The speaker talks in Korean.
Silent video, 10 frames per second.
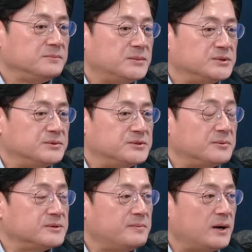뭐 좀
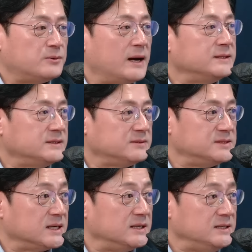섭섭하고 화나는
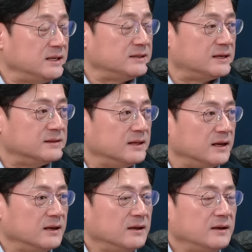건 제가 이해를 하는데
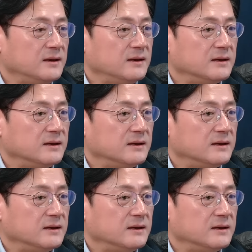네.